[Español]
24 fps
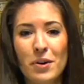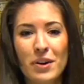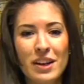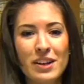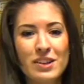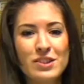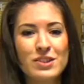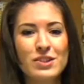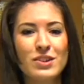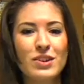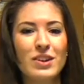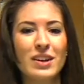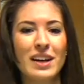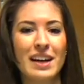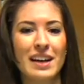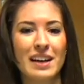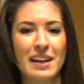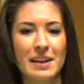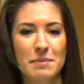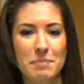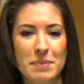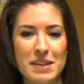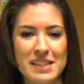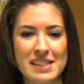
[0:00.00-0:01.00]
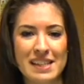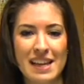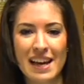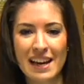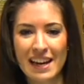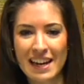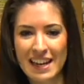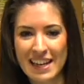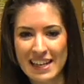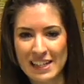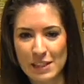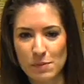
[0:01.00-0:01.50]
porque nos toca
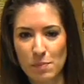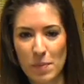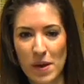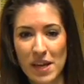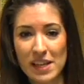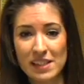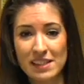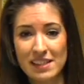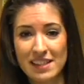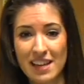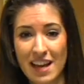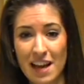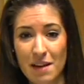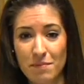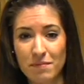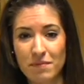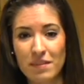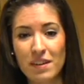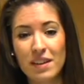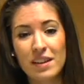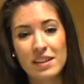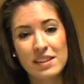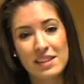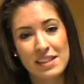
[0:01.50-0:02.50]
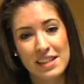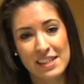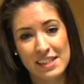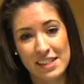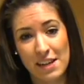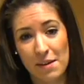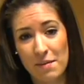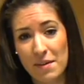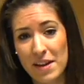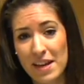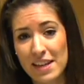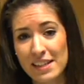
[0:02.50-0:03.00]
repasar Space Jam, ya
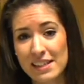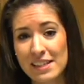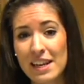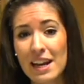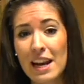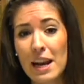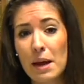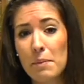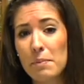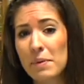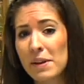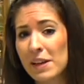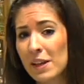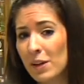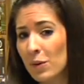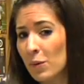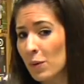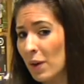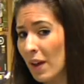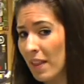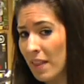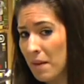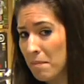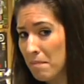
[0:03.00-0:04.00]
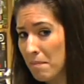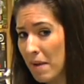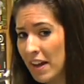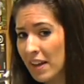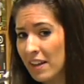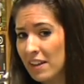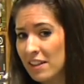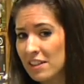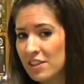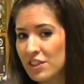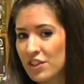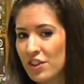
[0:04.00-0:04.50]
sabéis, la película de
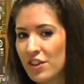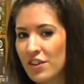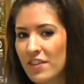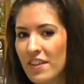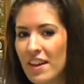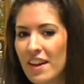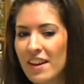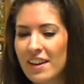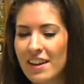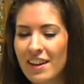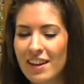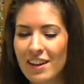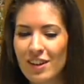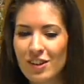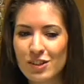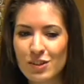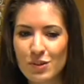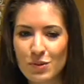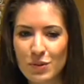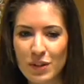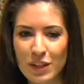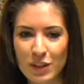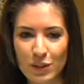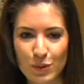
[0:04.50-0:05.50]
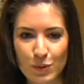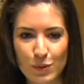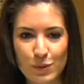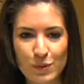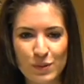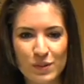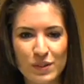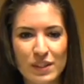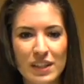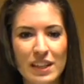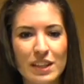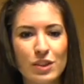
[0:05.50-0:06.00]
Michael Jordan y los Looney
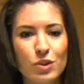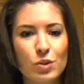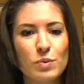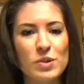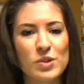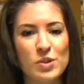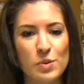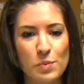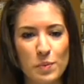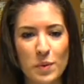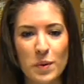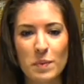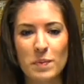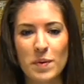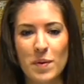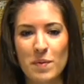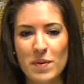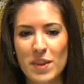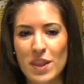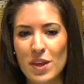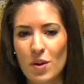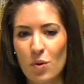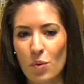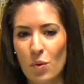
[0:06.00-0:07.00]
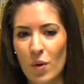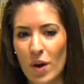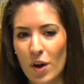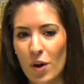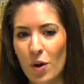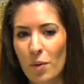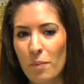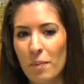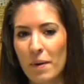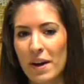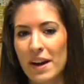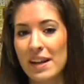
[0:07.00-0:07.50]
Tunes que tuvo su propio
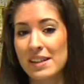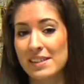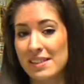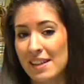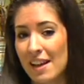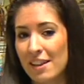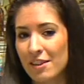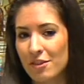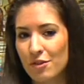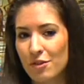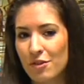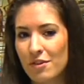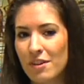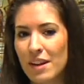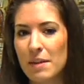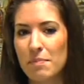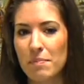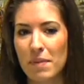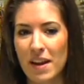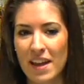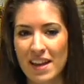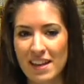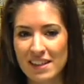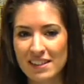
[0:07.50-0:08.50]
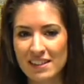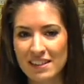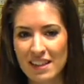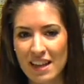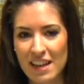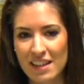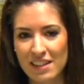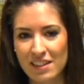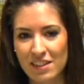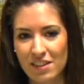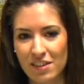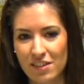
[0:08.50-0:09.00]
videojuego para Saturn y
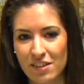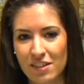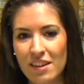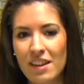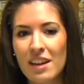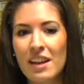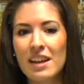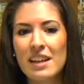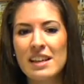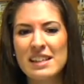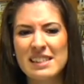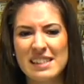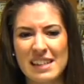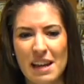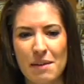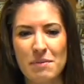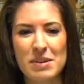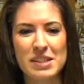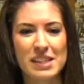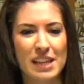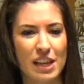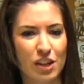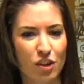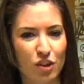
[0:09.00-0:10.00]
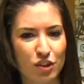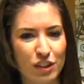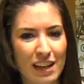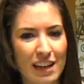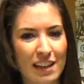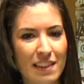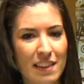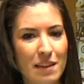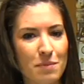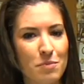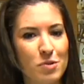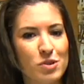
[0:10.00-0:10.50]
PlayStation. ¿Sabes qué nota
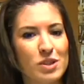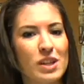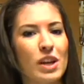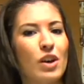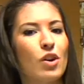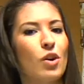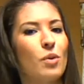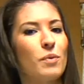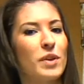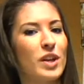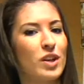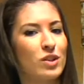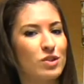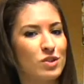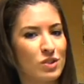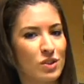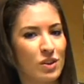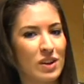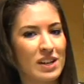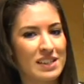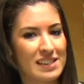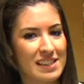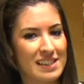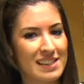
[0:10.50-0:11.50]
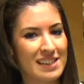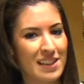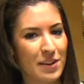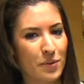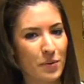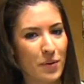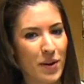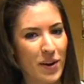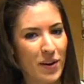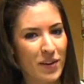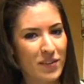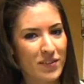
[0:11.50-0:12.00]
le dimos en hobby consolas a este
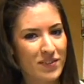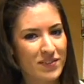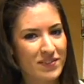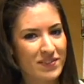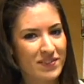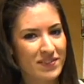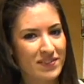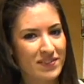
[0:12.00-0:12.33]
juego?